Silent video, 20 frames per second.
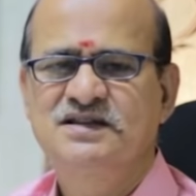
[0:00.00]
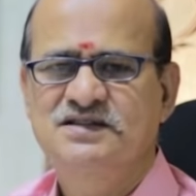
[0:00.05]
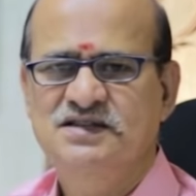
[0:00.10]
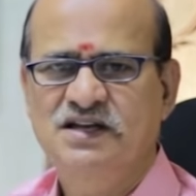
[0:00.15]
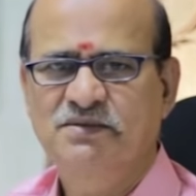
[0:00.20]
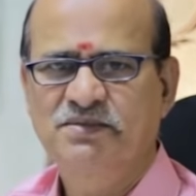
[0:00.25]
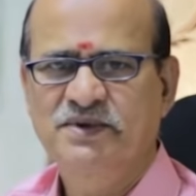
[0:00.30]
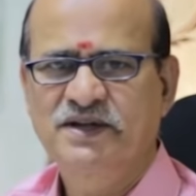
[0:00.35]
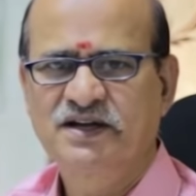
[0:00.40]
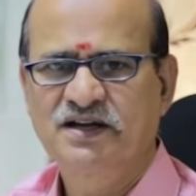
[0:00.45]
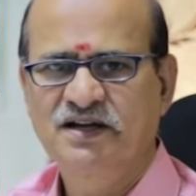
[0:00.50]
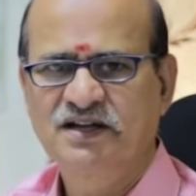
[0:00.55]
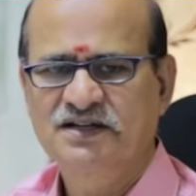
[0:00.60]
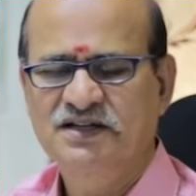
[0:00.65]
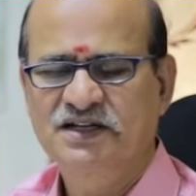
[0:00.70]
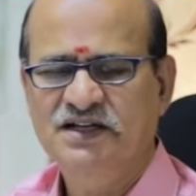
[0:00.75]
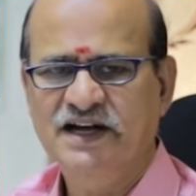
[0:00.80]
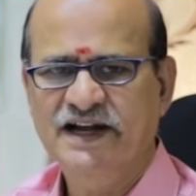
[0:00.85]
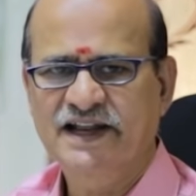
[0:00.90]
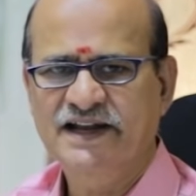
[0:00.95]
சில
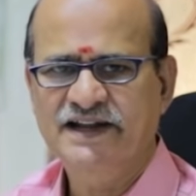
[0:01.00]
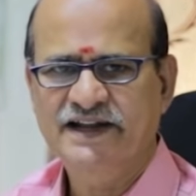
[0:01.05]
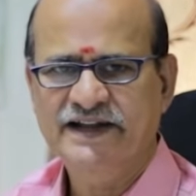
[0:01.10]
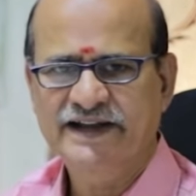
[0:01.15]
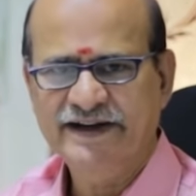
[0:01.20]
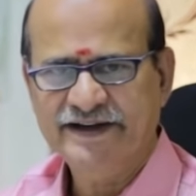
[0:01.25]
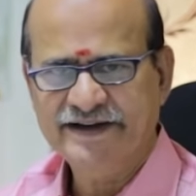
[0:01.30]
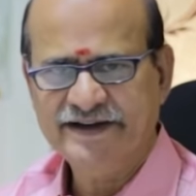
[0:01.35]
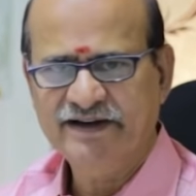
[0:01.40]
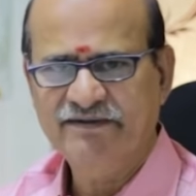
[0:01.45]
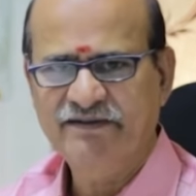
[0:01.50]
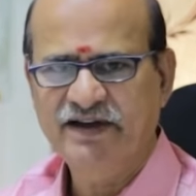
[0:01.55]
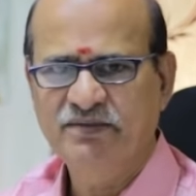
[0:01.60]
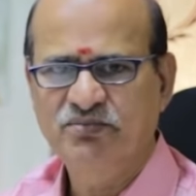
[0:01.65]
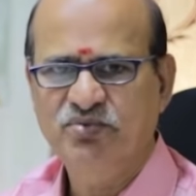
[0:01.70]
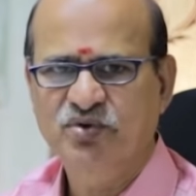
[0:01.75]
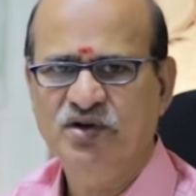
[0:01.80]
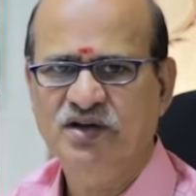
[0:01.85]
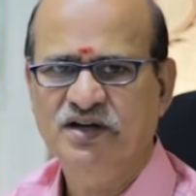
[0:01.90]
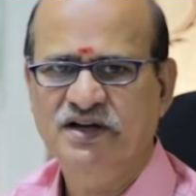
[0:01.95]
பேர்களுக்கு கடனை கெட்ட
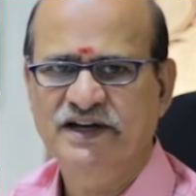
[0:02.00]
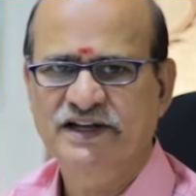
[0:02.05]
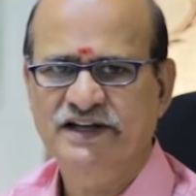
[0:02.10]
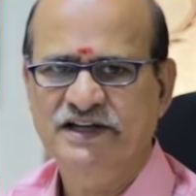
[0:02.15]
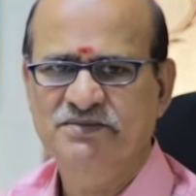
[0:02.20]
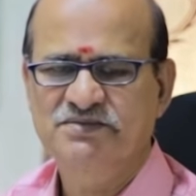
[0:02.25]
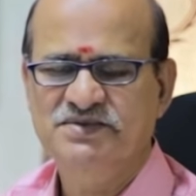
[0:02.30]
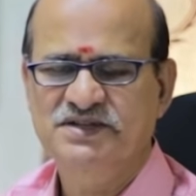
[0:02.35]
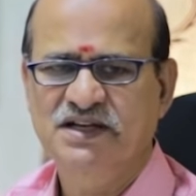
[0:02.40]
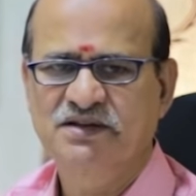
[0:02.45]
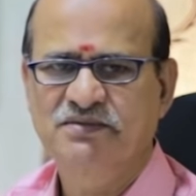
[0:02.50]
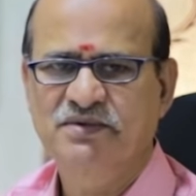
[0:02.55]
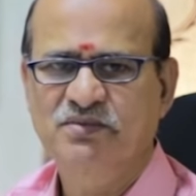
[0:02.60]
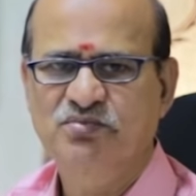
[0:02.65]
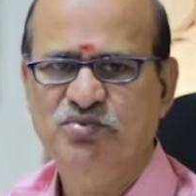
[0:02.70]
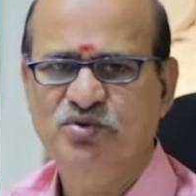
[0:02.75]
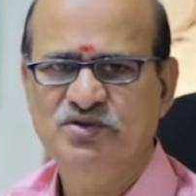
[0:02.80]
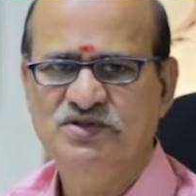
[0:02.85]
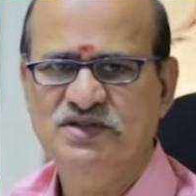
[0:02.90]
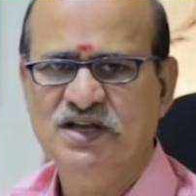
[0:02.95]
வாய்ப்புகள் கிடைக்கும் சில
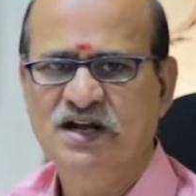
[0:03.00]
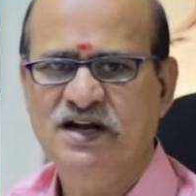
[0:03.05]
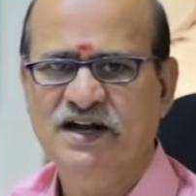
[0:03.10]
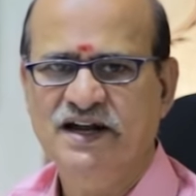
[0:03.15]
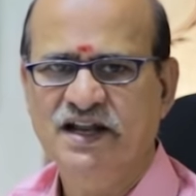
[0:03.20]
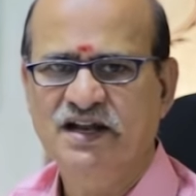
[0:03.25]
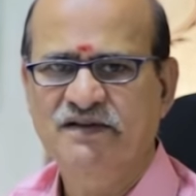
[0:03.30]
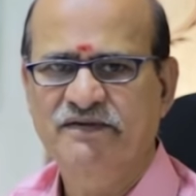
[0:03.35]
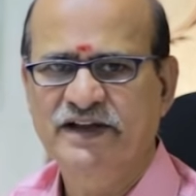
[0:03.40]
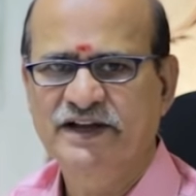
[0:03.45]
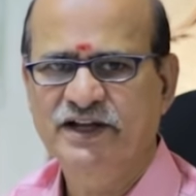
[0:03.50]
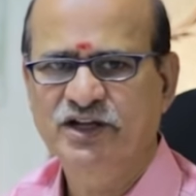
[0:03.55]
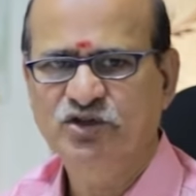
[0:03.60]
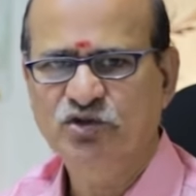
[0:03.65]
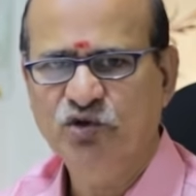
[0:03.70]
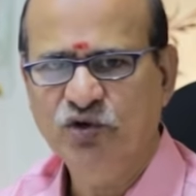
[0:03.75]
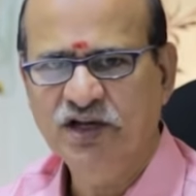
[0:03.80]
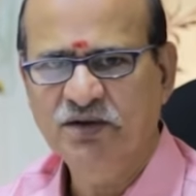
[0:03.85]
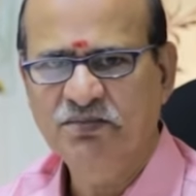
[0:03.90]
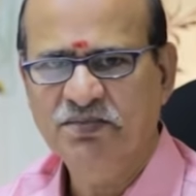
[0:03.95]
பேர் புதுசாக கடனை வாங்கி
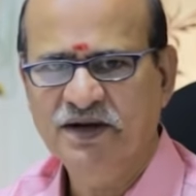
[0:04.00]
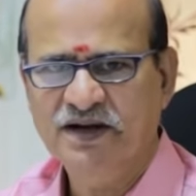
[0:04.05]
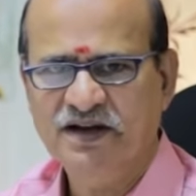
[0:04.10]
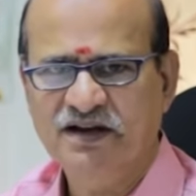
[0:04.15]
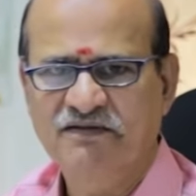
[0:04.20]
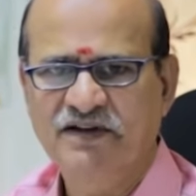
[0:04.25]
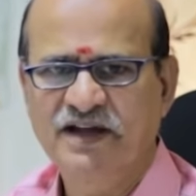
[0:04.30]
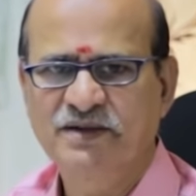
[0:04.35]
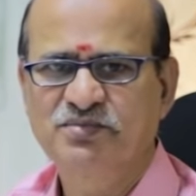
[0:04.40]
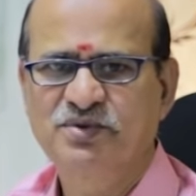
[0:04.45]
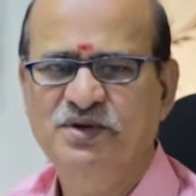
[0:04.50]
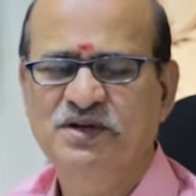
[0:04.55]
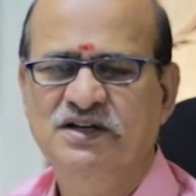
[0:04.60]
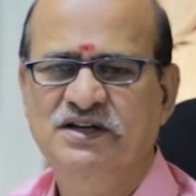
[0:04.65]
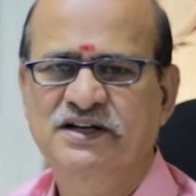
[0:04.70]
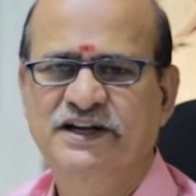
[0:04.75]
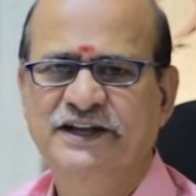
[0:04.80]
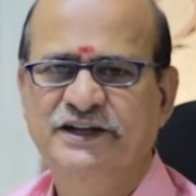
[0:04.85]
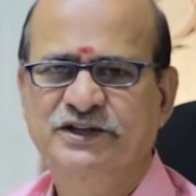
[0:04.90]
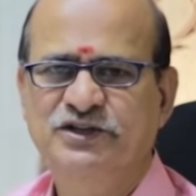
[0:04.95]
தொழில் பண்ணுற
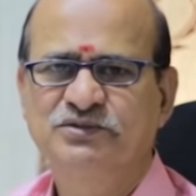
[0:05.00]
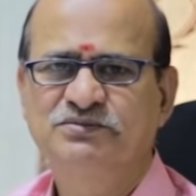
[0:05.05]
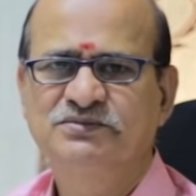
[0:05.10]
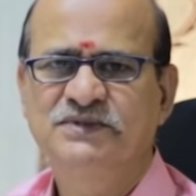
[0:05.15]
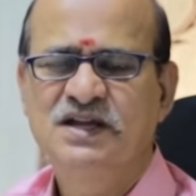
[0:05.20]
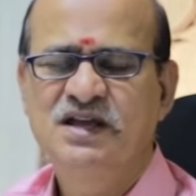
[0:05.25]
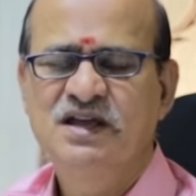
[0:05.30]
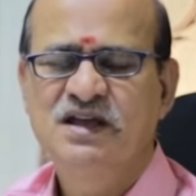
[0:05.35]
வாய்ப்புகள் கிடைக்கும்